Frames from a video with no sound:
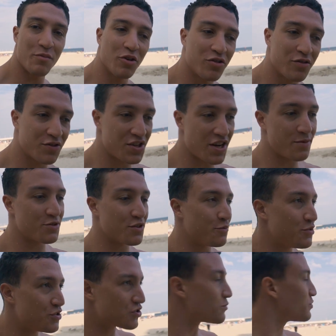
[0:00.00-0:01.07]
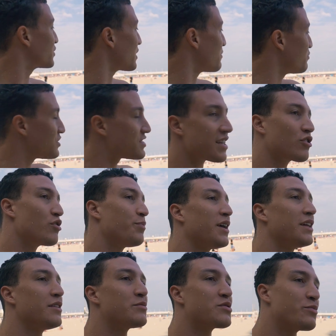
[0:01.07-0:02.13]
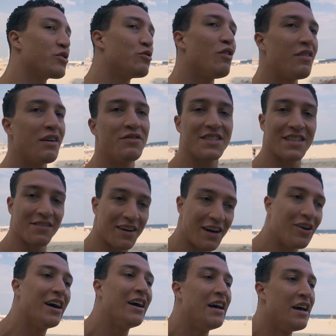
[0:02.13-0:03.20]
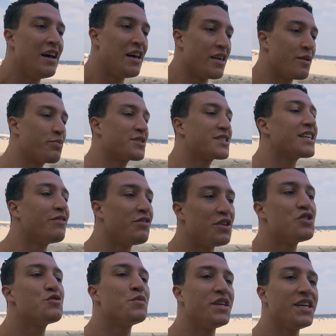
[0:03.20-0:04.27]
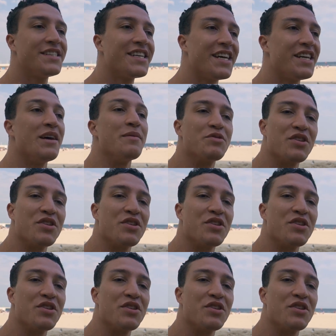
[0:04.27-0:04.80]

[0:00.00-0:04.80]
motyw, chciałem zrobić, żeby tam być zakopanym, żeby głowa wystawała i podstawiliśmy jedzenie